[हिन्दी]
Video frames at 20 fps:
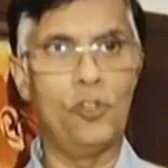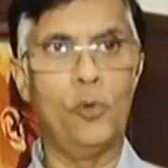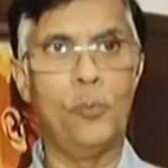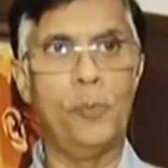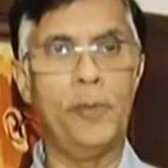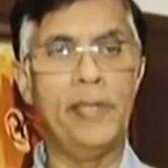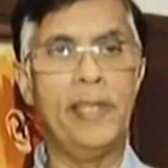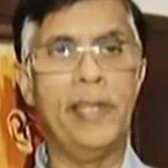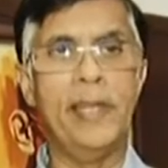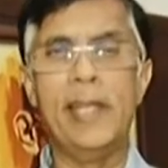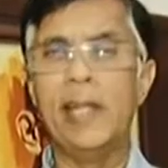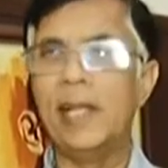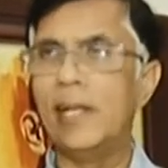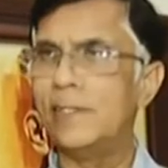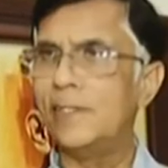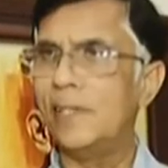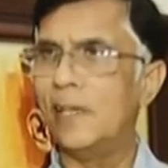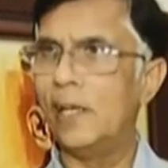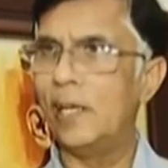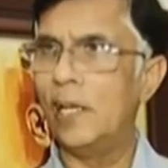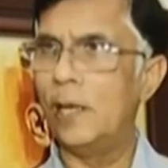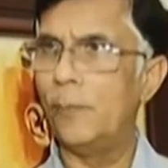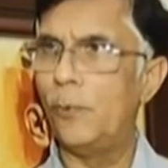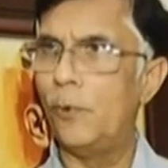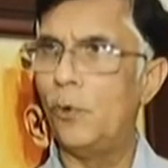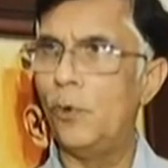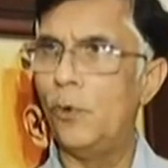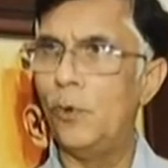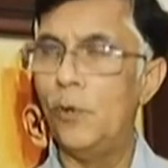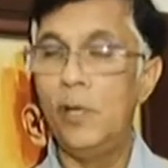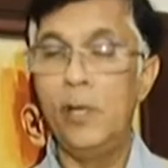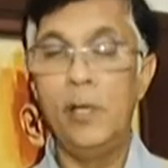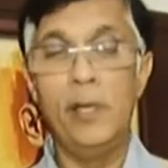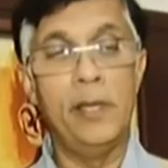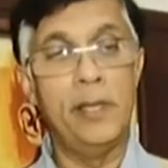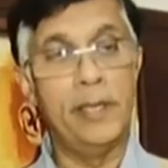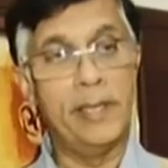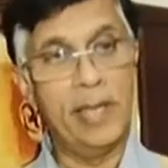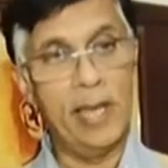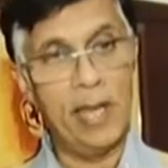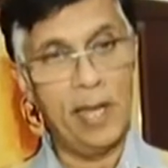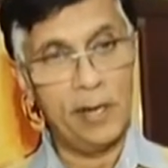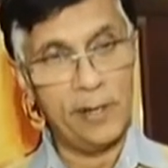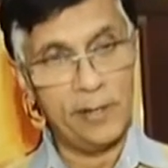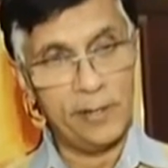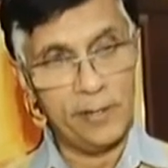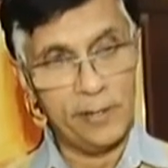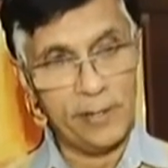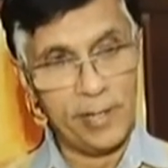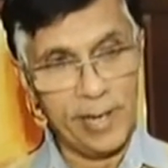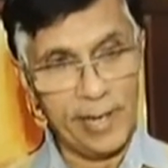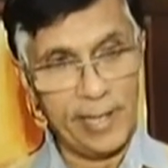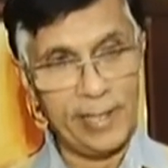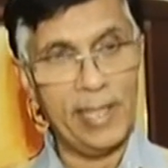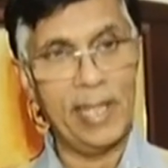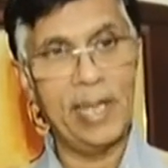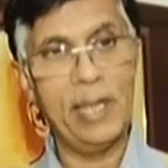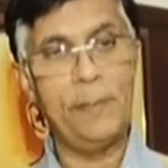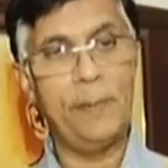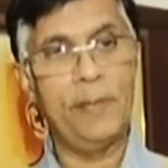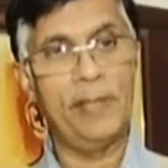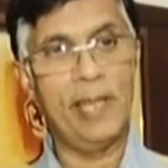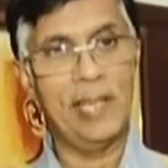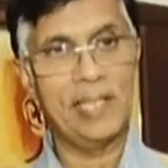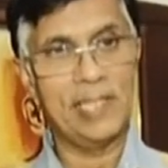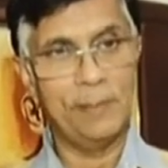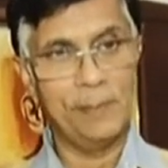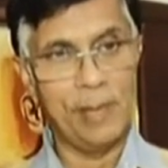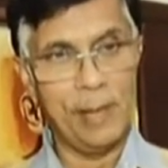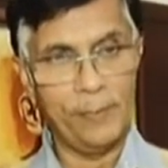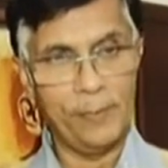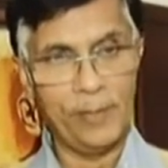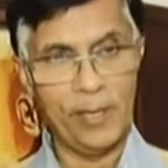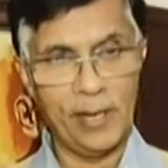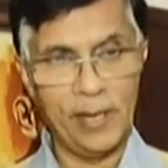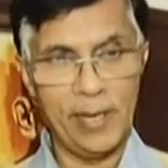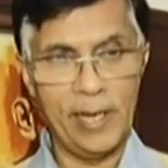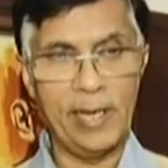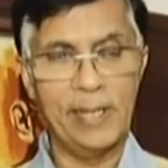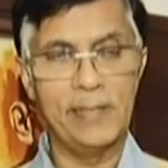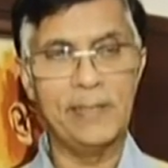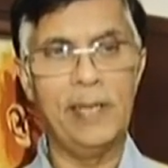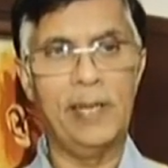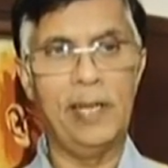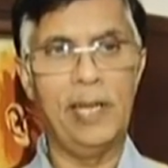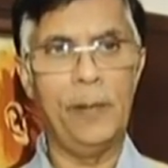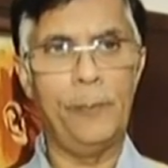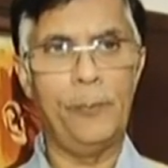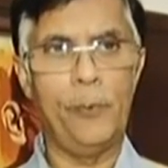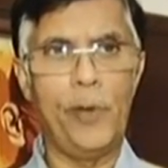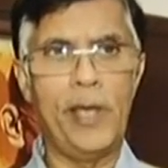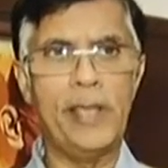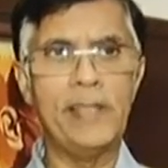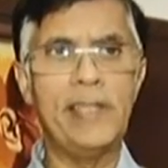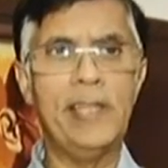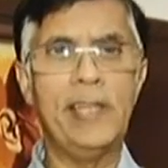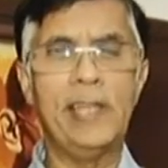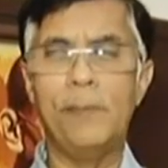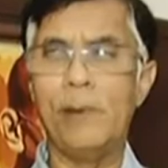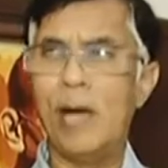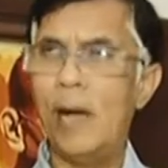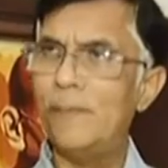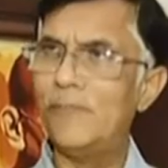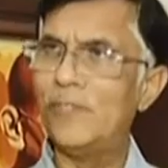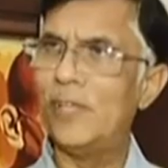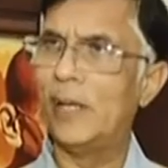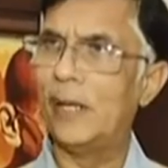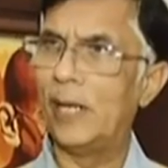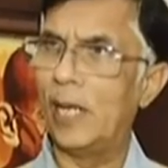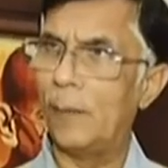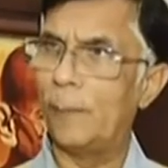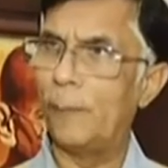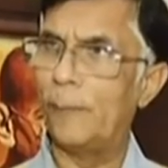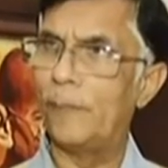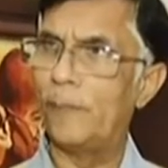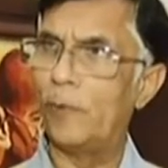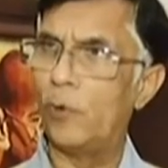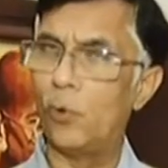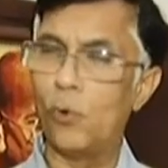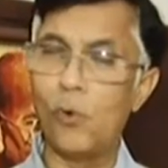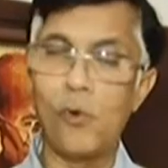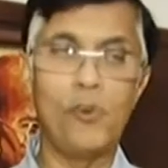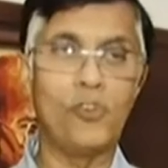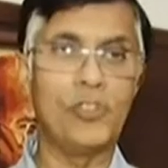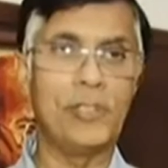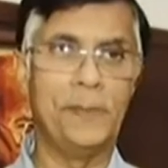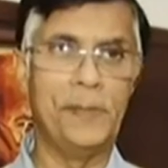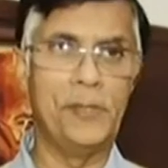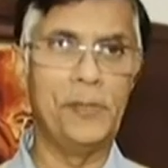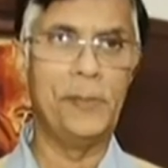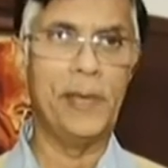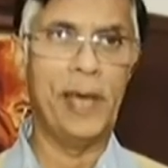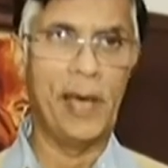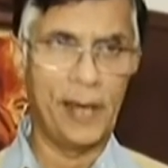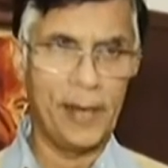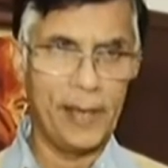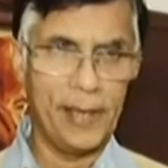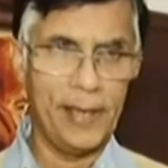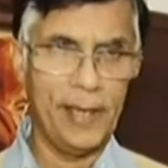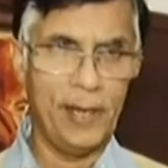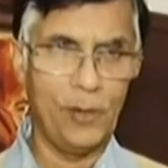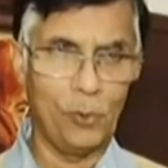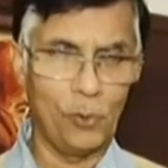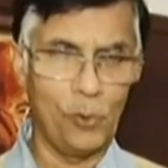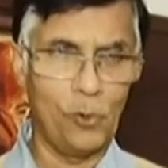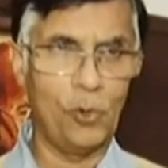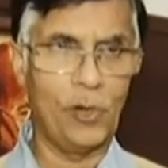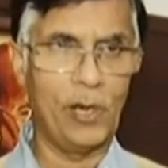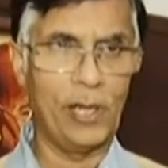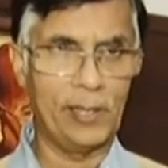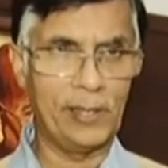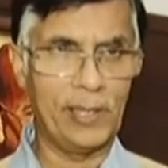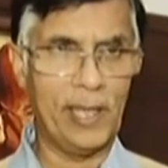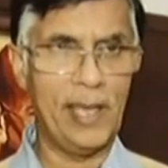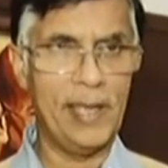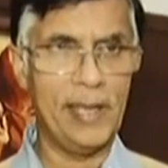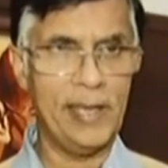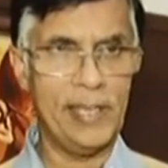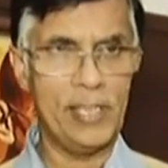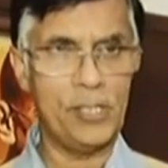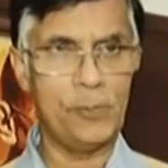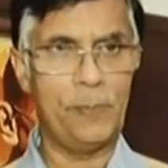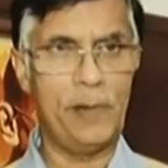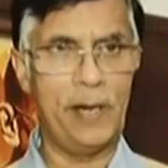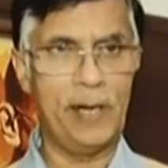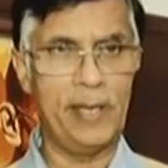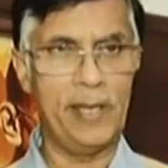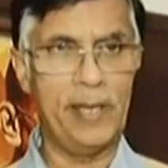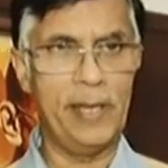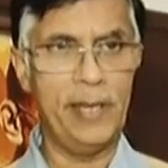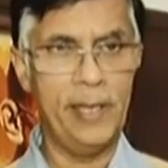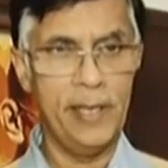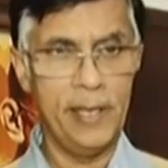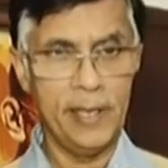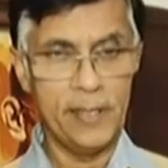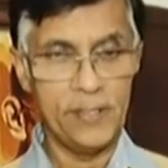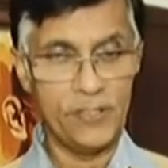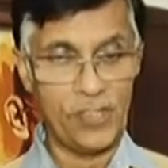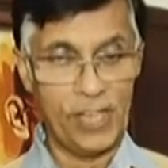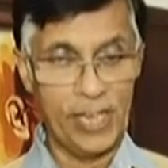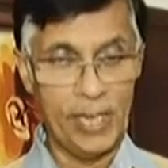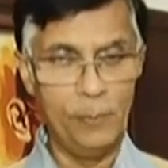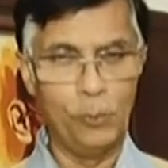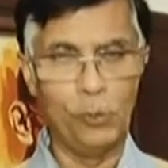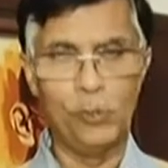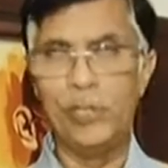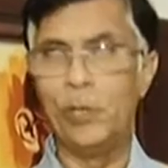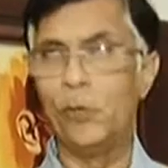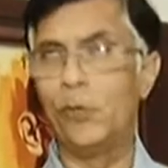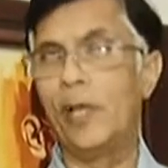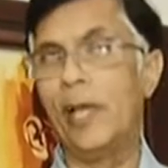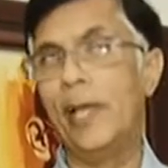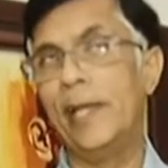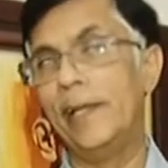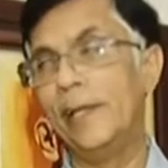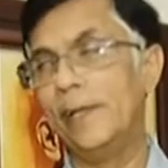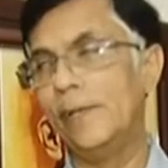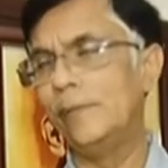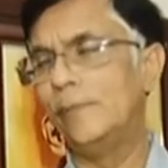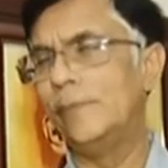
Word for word: रुपए देने का संकल्प हो या ठेकेदारी प्रथा समाप्त करने का संकल्प हो ऐसे तमाम संकल्प लोगों को समझ में आ रहे हैं लोगों को लगता है कि इस पार्टी ने सही मुद्दे उठाए हैं